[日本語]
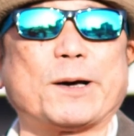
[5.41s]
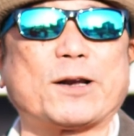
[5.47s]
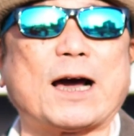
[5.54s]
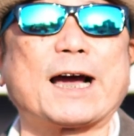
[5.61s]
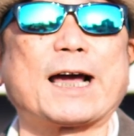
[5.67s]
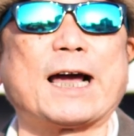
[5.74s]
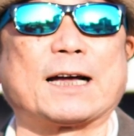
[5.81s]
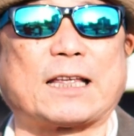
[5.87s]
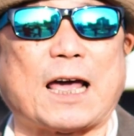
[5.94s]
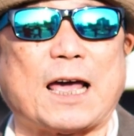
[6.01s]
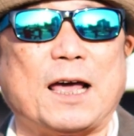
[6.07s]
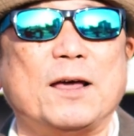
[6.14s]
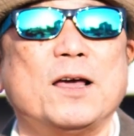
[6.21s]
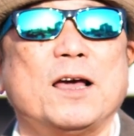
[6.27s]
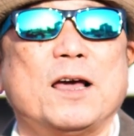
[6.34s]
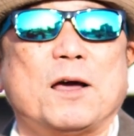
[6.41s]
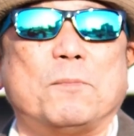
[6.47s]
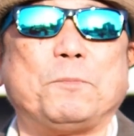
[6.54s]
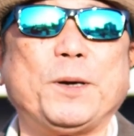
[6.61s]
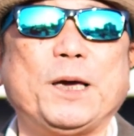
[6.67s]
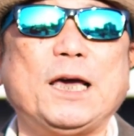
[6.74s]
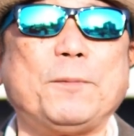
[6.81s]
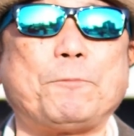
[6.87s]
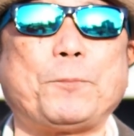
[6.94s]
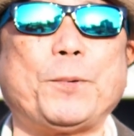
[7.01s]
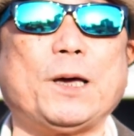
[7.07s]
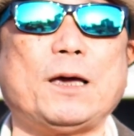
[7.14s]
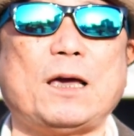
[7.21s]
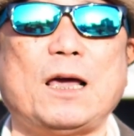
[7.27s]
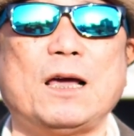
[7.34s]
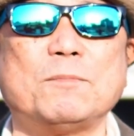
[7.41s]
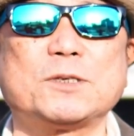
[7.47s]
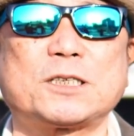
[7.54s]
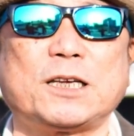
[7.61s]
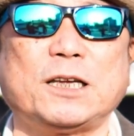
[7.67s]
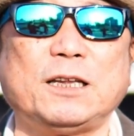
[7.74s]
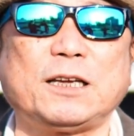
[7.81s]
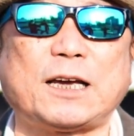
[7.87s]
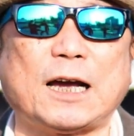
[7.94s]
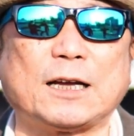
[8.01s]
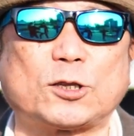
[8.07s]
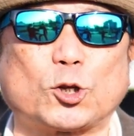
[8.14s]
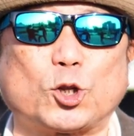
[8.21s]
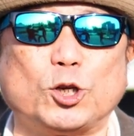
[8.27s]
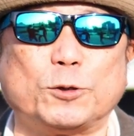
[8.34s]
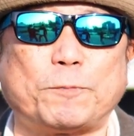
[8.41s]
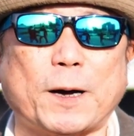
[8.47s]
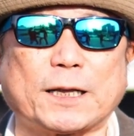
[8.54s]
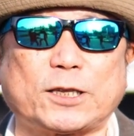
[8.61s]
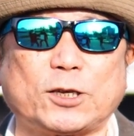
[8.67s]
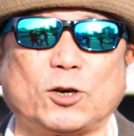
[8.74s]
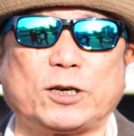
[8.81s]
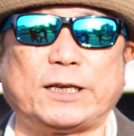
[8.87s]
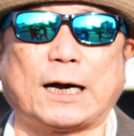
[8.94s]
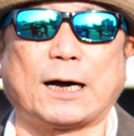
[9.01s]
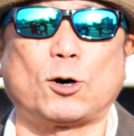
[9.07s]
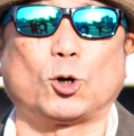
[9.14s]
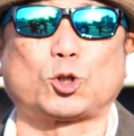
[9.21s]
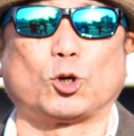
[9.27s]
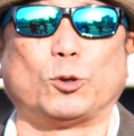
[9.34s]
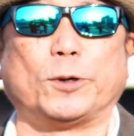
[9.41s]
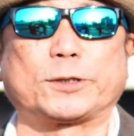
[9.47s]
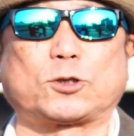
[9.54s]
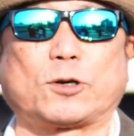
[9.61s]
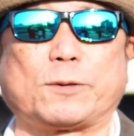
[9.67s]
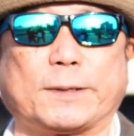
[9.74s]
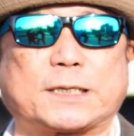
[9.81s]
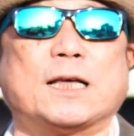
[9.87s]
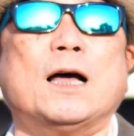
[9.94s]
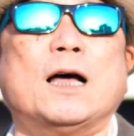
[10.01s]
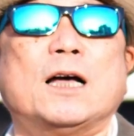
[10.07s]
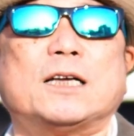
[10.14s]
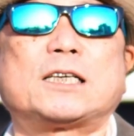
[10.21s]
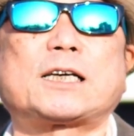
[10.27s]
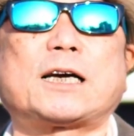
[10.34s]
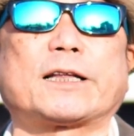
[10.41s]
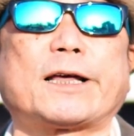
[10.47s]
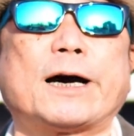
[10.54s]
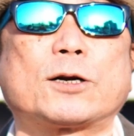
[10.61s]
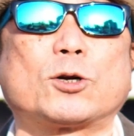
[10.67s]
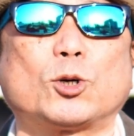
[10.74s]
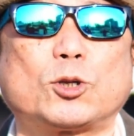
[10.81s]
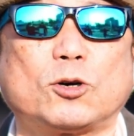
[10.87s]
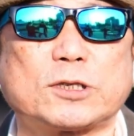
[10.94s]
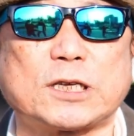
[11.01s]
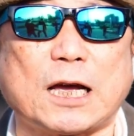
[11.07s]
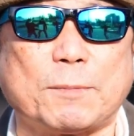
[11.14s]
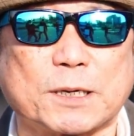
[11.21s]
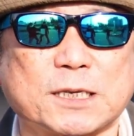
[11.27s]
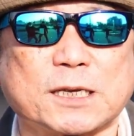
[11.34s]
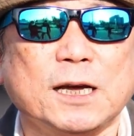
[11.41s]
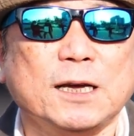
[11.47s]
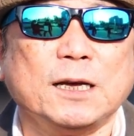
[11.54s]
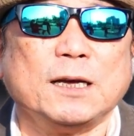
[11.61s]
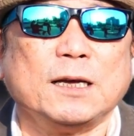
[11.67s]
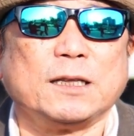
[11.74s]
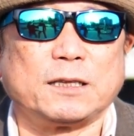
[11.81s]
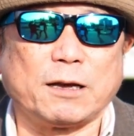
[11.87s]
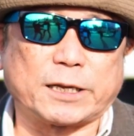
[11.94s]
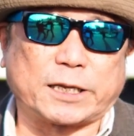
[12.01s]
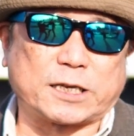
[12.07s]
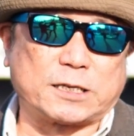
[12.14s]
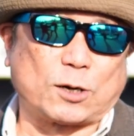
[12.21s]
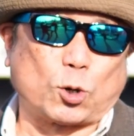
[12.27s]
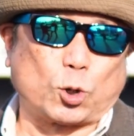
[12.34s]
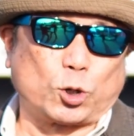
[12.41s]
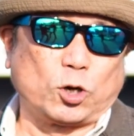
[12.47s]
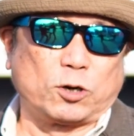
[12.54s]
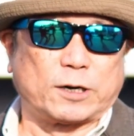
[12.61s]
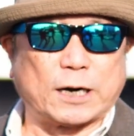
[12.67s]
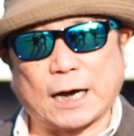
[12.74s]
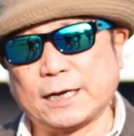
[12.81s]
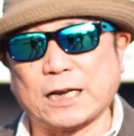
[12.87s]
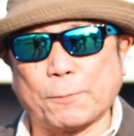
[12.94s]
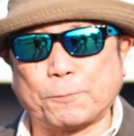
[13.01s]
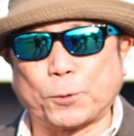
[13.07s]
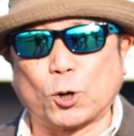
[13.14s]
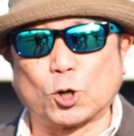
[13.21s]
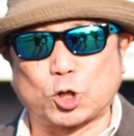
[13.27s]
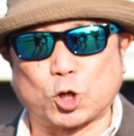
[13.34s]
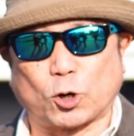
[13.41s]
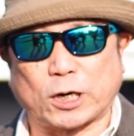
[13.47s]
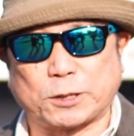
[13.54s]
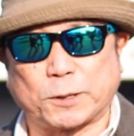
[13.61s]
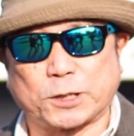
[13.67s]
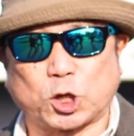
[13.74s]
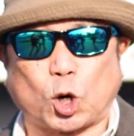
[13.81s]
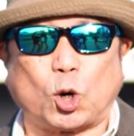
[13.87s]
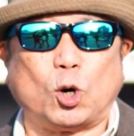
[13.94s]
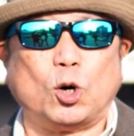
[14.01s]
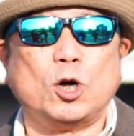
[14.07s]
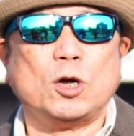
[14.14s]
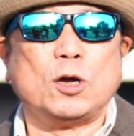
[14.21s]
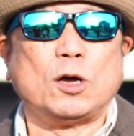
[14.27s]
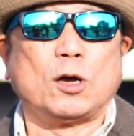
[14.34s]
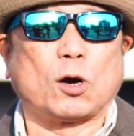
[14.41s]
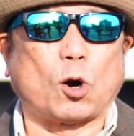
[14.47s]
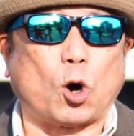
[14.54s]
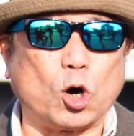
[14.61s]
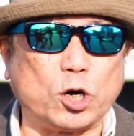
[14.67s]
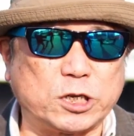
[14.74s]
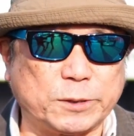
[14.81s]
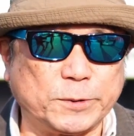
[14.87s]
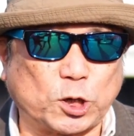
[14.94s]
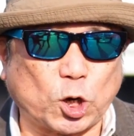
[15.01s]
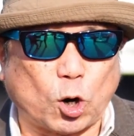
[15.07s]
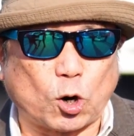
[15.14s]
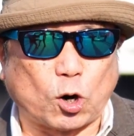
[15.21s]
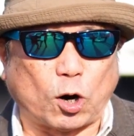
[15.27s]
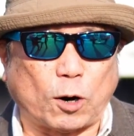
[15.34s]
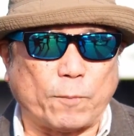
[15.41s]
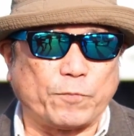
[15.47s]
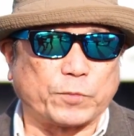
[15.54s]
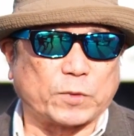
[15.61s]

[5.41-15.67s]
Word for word: 場のアゲハで BPM シンディケートというパーティーを開こうと思っております近田春夫でございますではですねこの日のラインナップをご紹介しましょう小泉京子